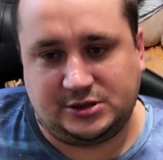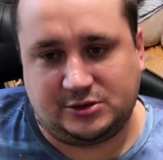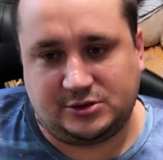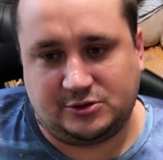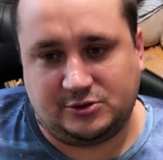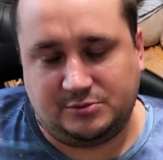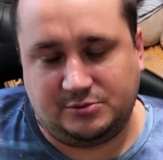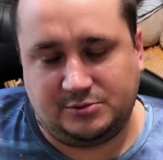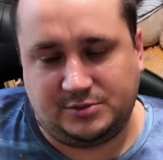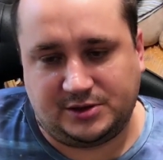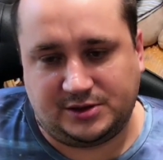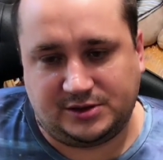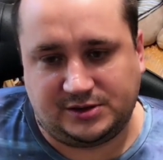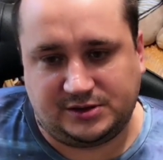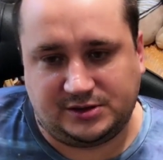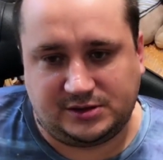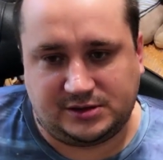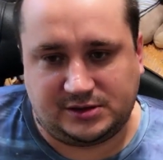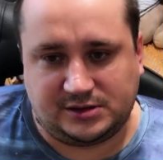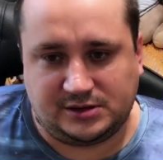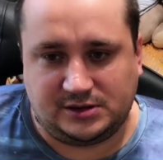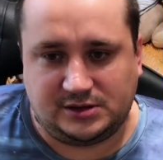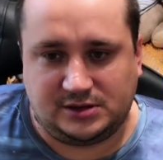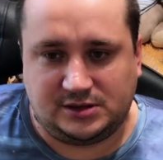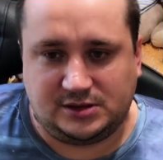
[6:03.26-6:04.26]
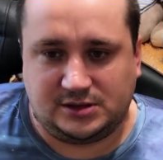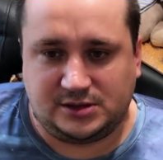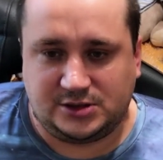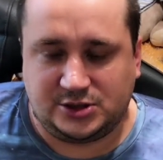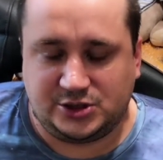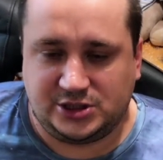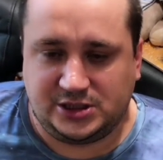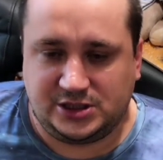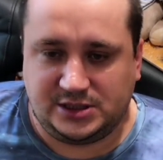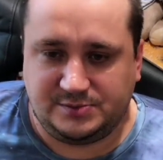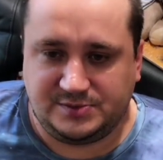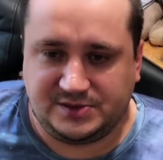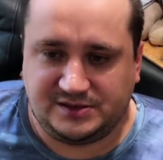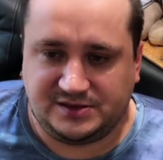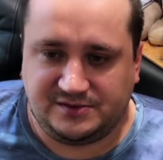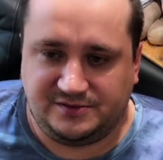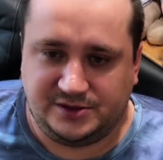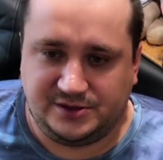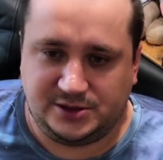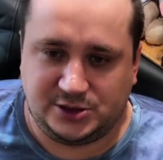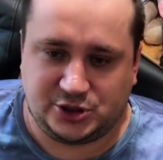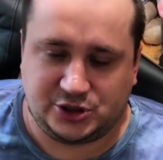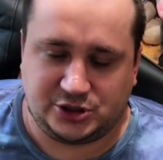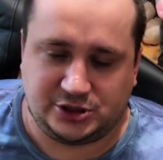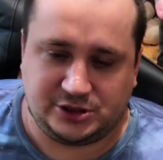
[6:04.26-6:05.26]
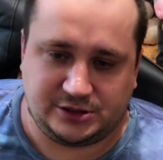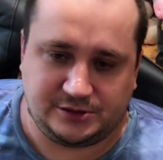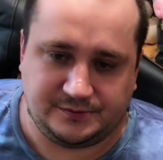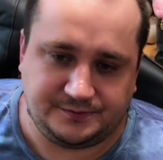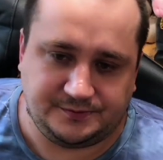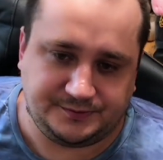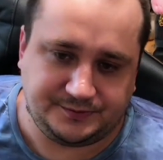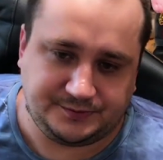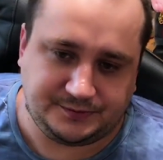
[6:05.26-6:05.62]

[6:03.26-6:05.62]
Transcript: Роберт э, Джеймс Фишер.